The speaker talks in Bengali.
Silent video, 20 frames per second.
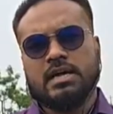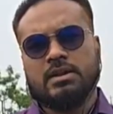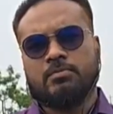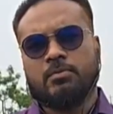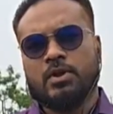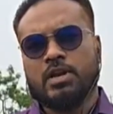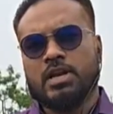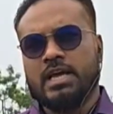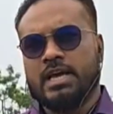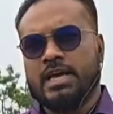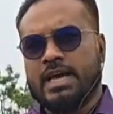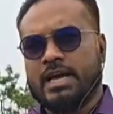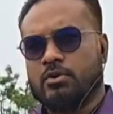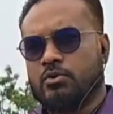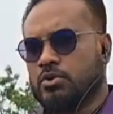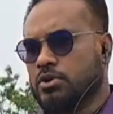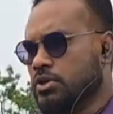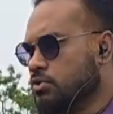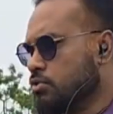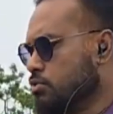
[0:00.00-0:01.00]
যার ফলে
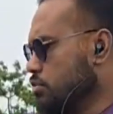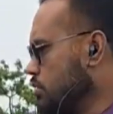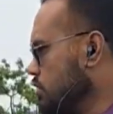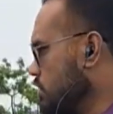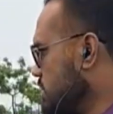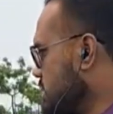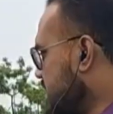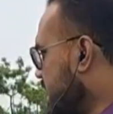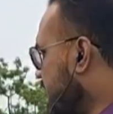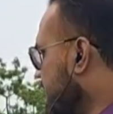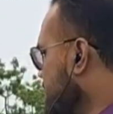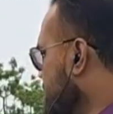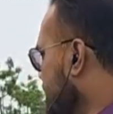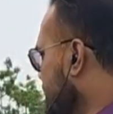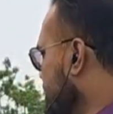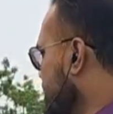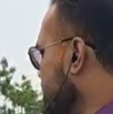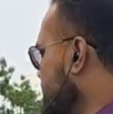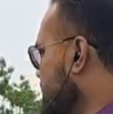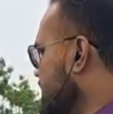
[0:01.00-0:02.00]
এখন কিন্তু
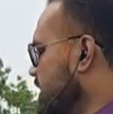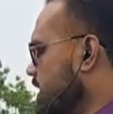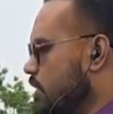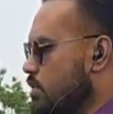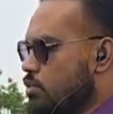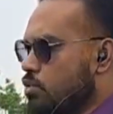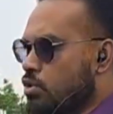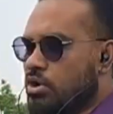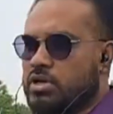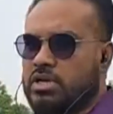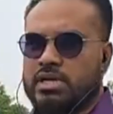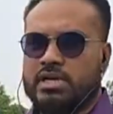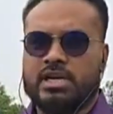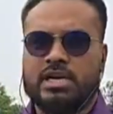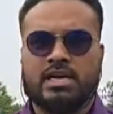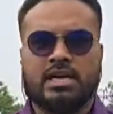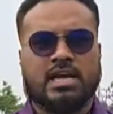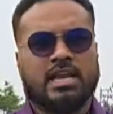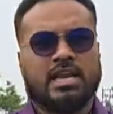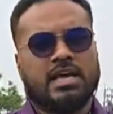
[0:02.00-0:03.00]
স্থায়ীভাবে যে
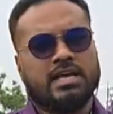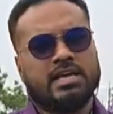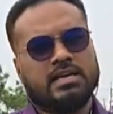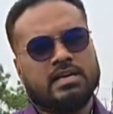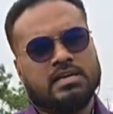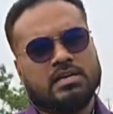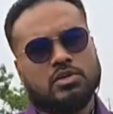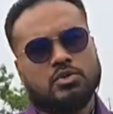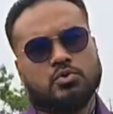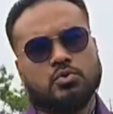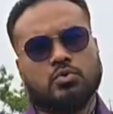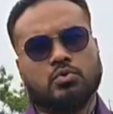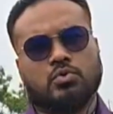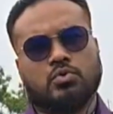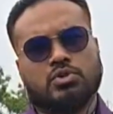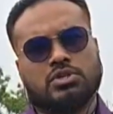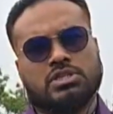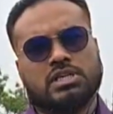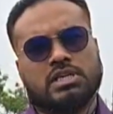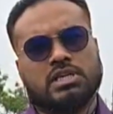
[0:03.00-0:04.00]
কংক্রিটের ঢালাই শুরু
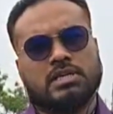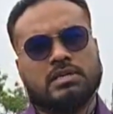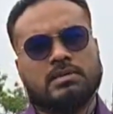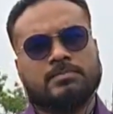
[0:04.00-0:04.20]
করছে